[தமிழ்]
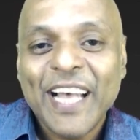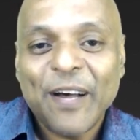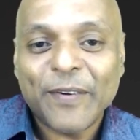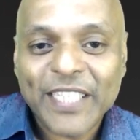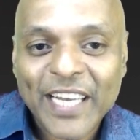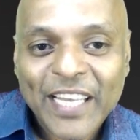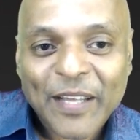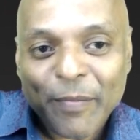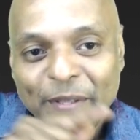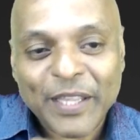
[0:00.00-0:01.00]
அவர் தான்
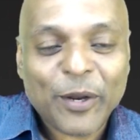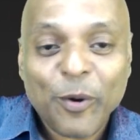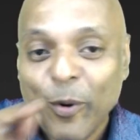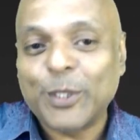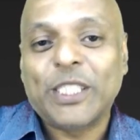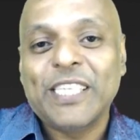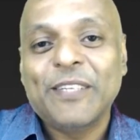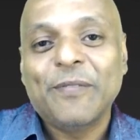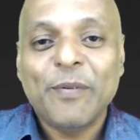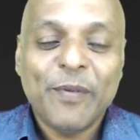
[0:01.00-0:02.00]
இந்த கோச்
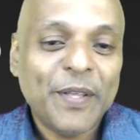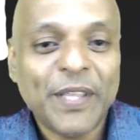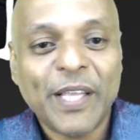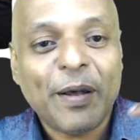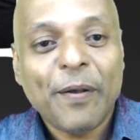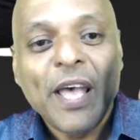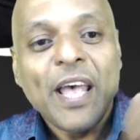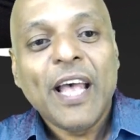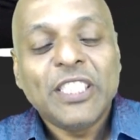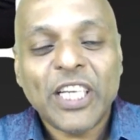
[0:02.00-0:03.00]
இந்த
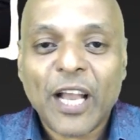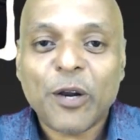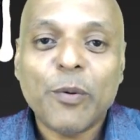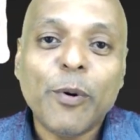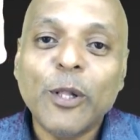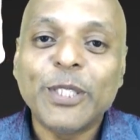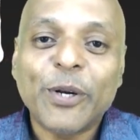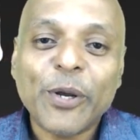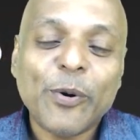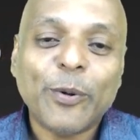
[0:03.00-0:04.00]
சிக்காகோ
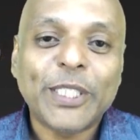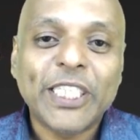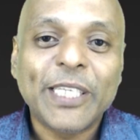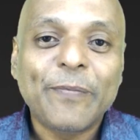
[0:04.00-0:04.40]
புல்ஸோட கோச்